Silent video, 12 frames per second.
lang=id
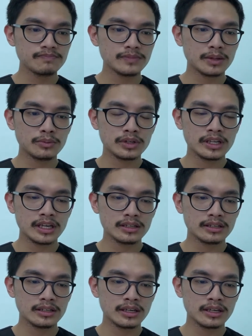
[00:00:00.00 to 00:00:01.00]

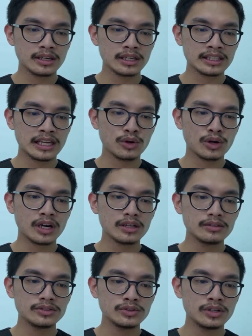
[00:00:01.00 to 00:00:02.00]
Kemudian uh, kita
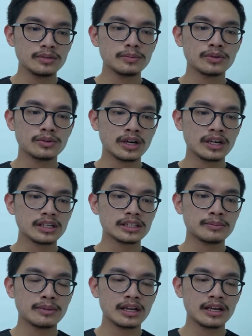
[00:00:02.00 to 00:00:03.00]
lakukan juga pengukuran
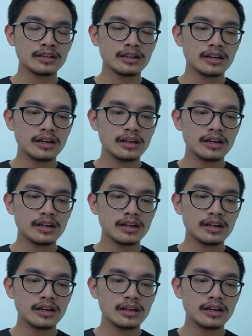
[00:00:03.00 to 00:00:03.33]
ketebalan